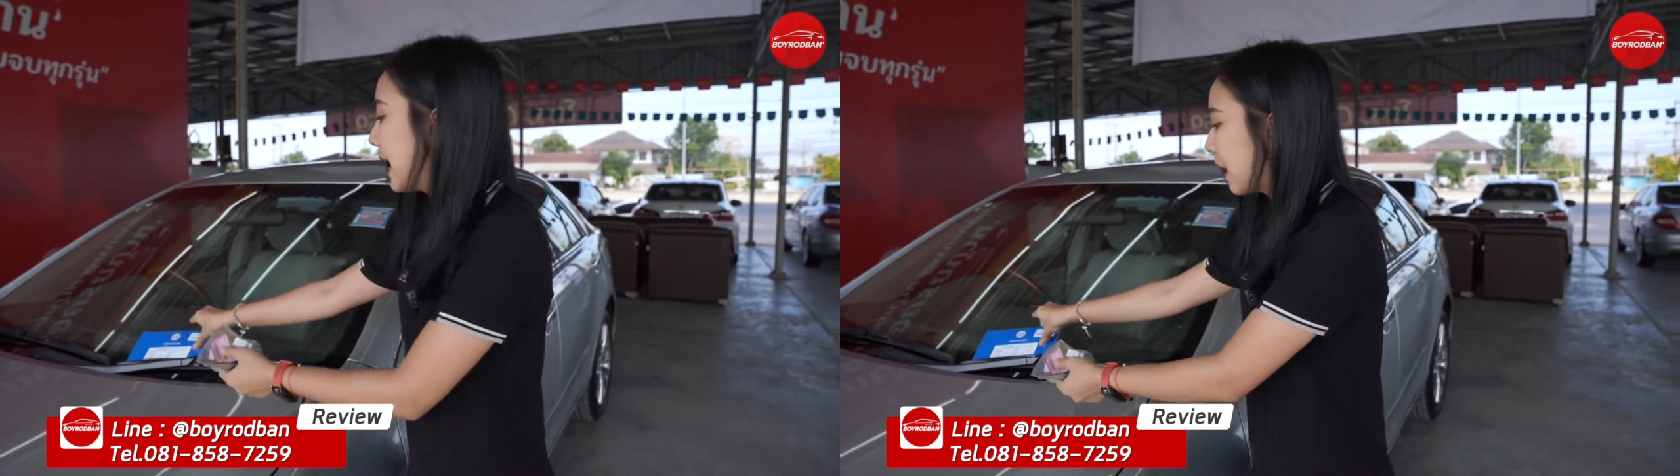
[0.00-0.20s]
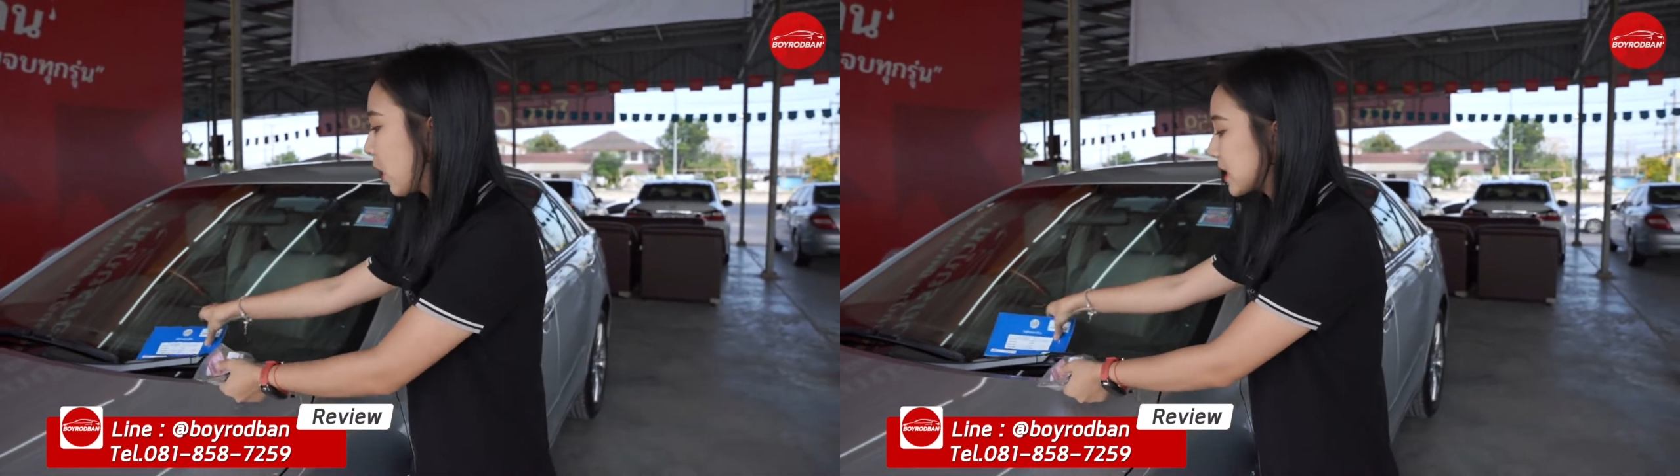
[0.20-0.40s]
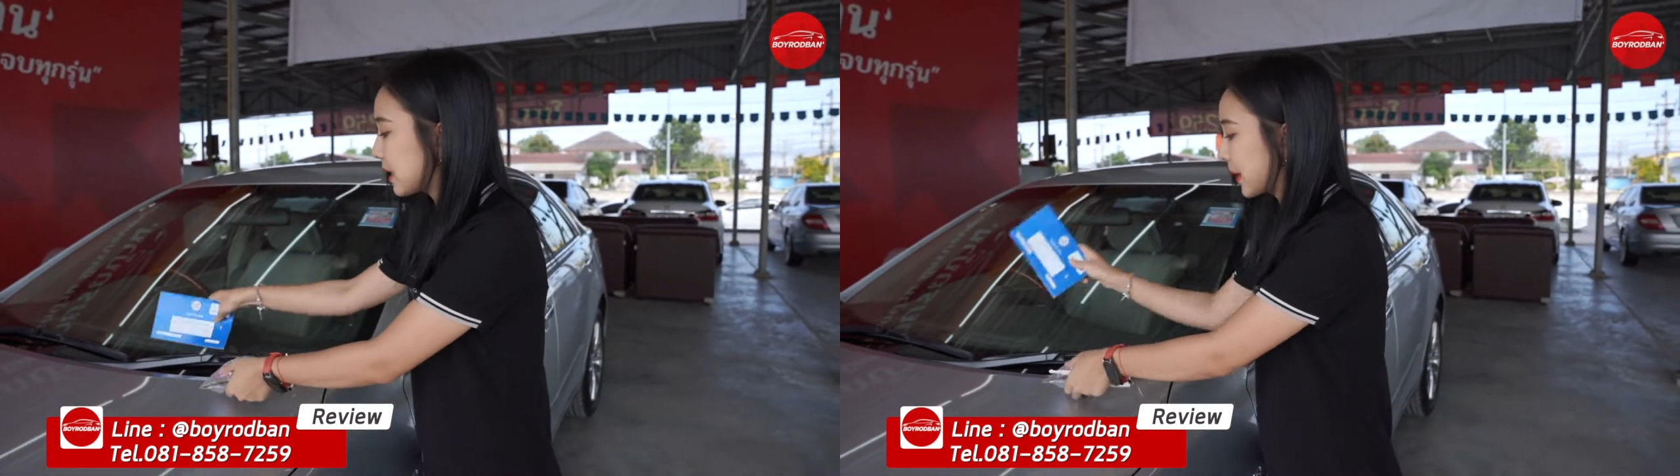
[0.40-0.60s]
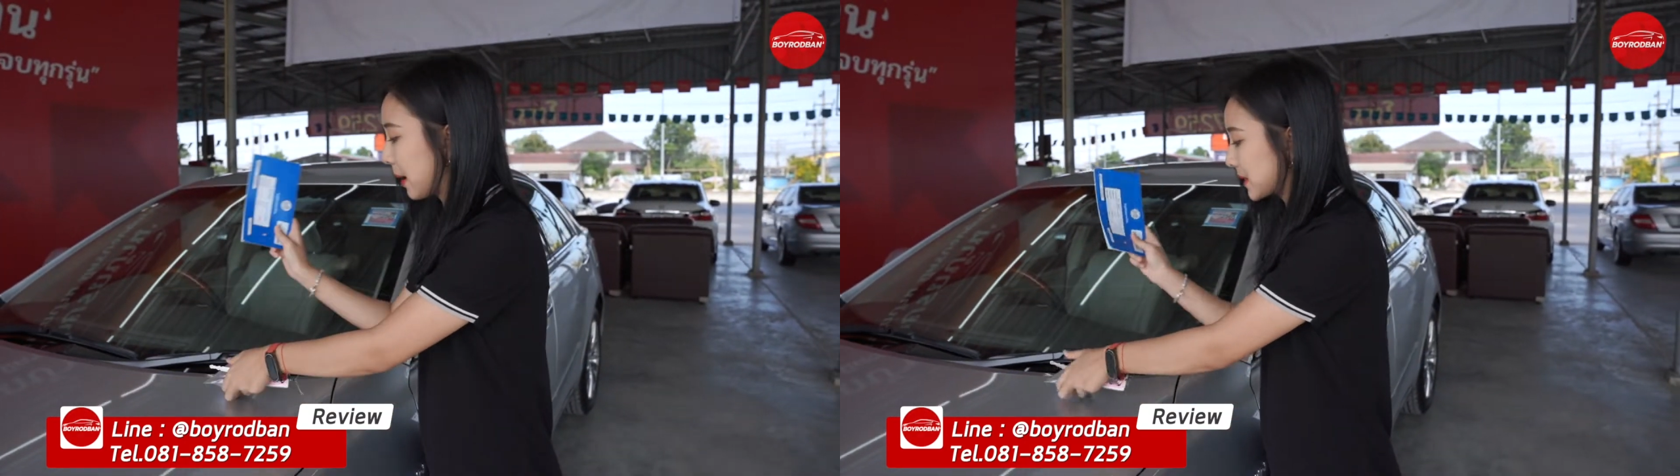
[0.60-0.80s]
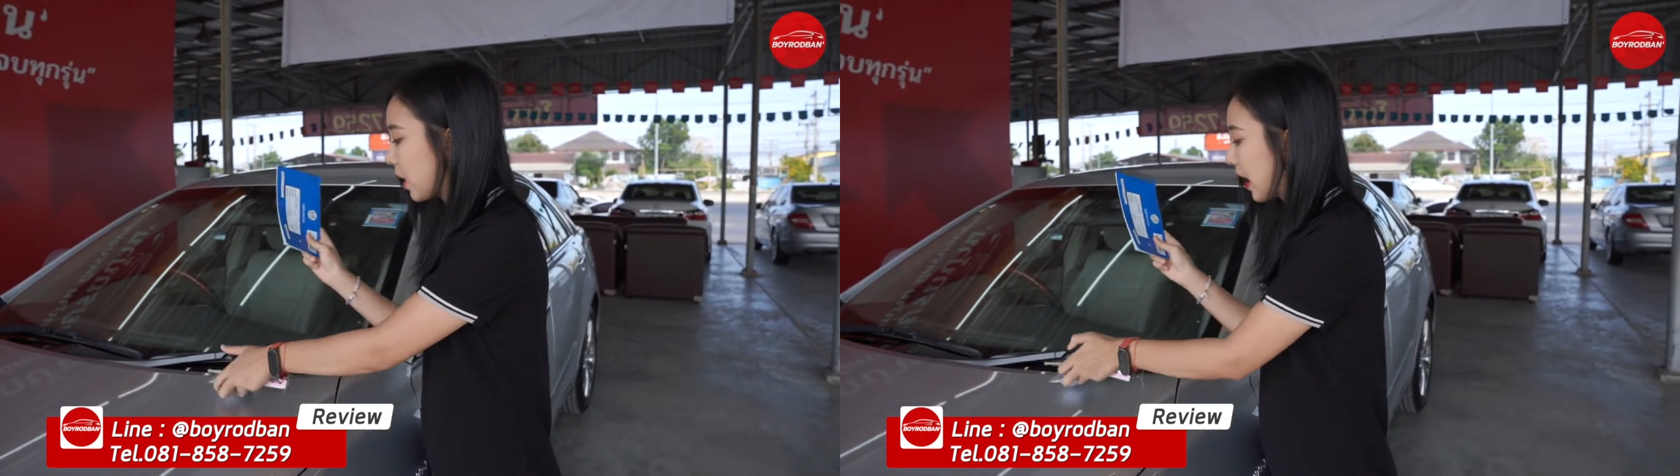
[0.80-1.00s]
แล้วก็สำหรั
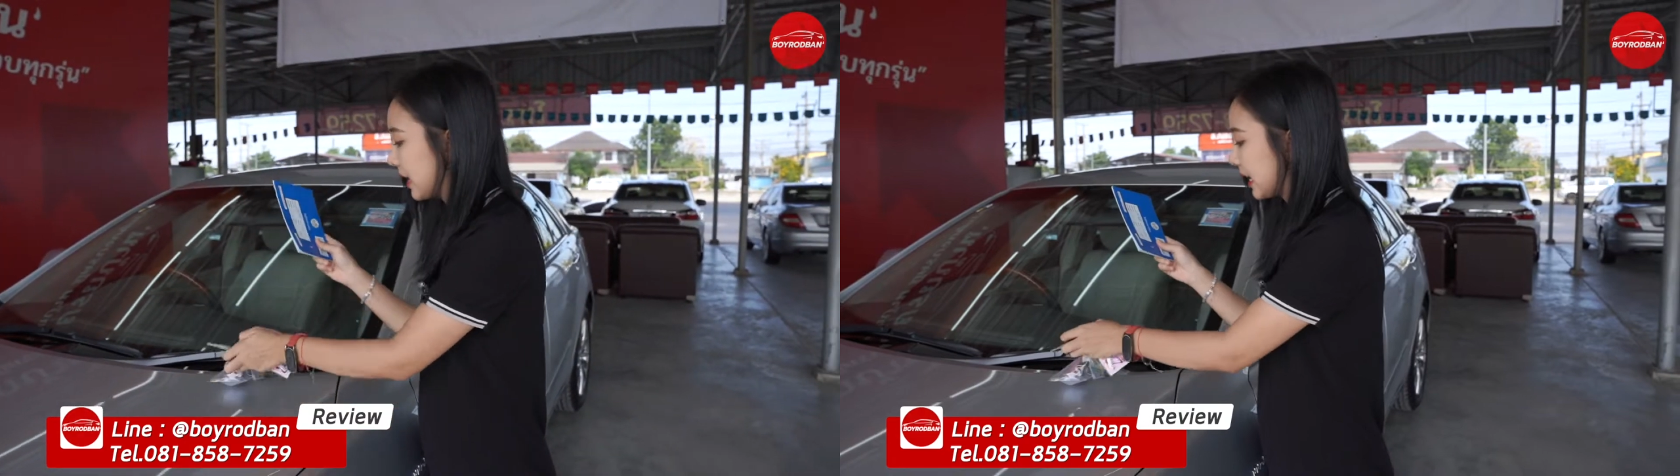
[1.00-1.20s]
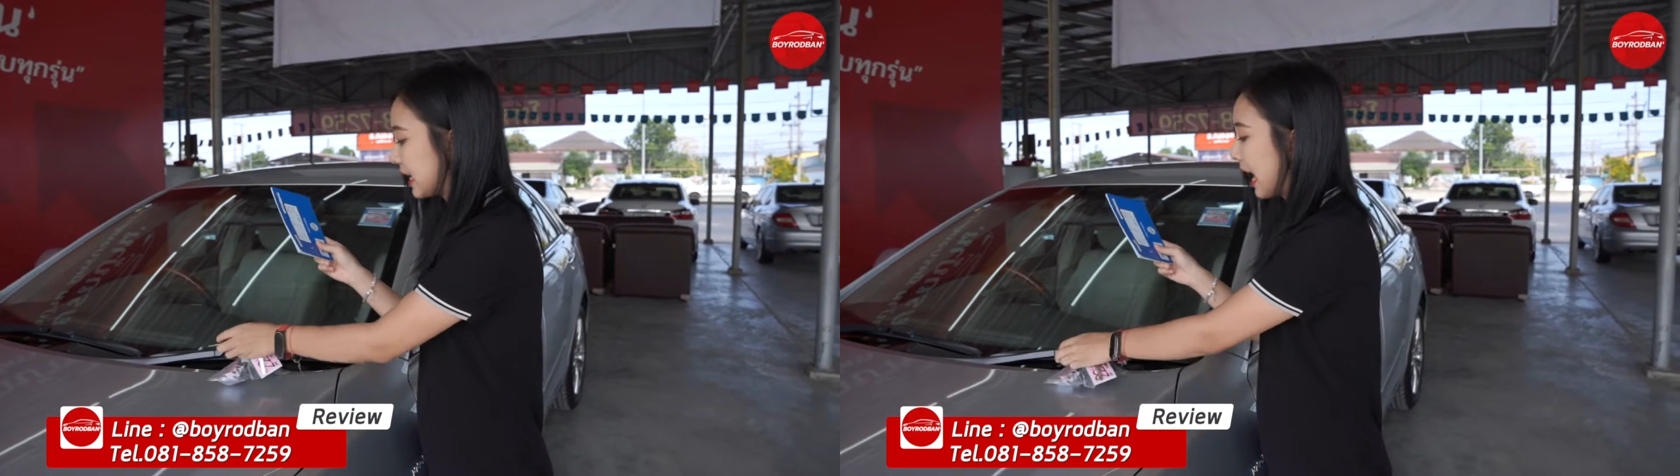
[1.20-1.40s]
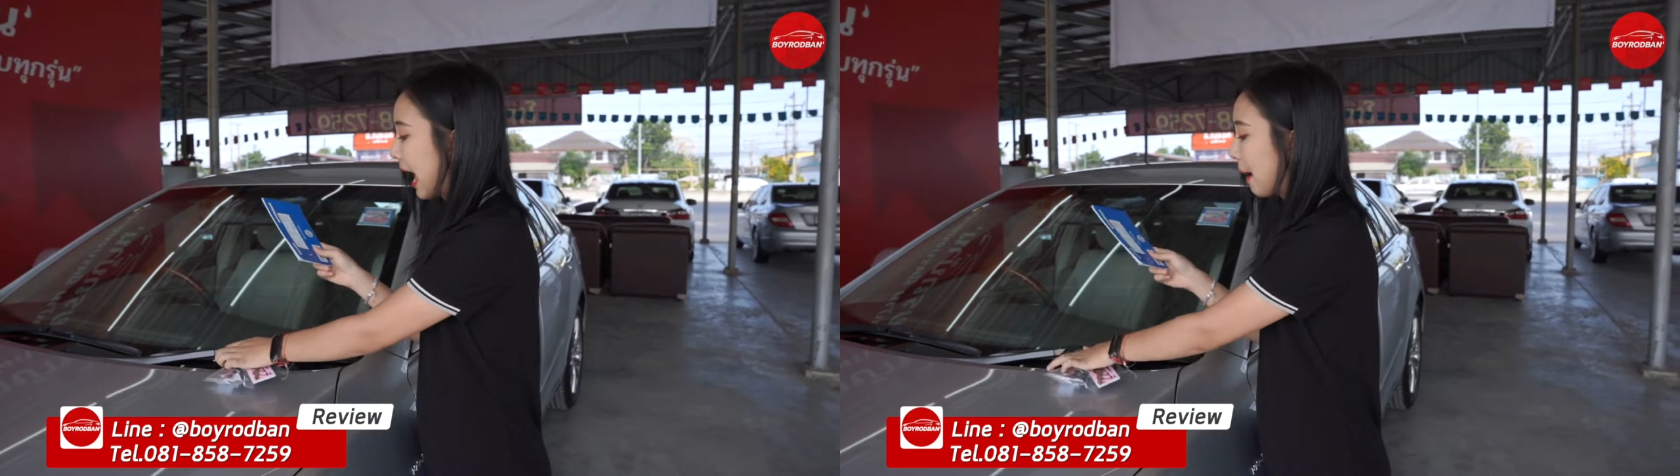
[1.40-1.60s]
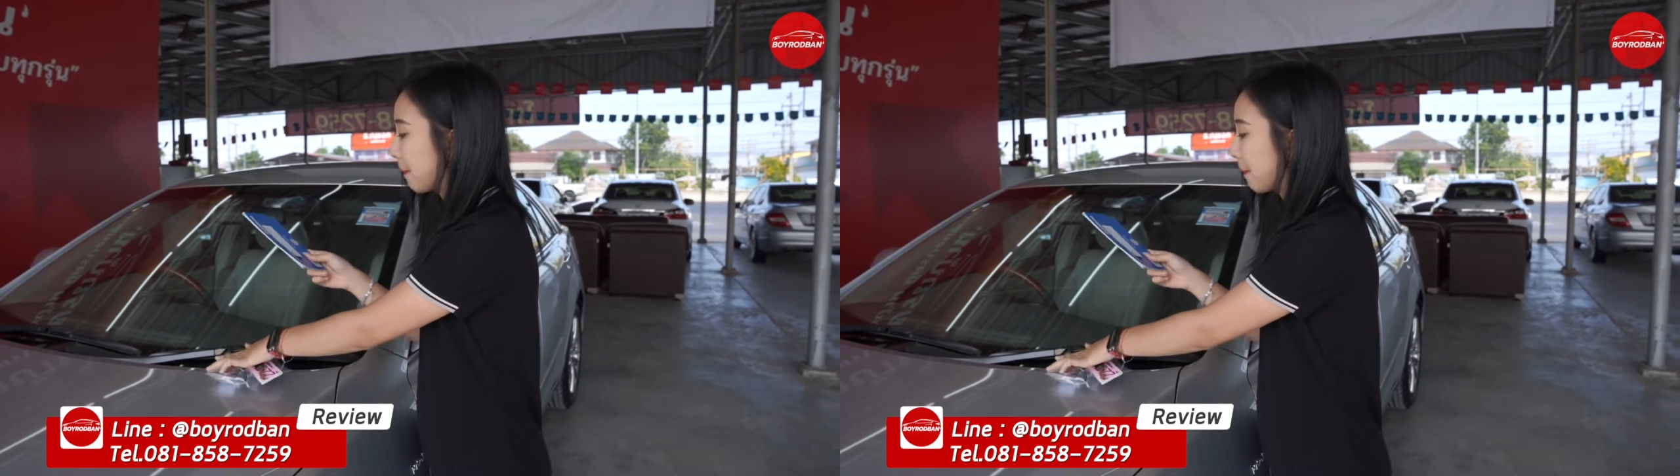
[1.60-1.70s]
บเจ้าคันนี้นะคะ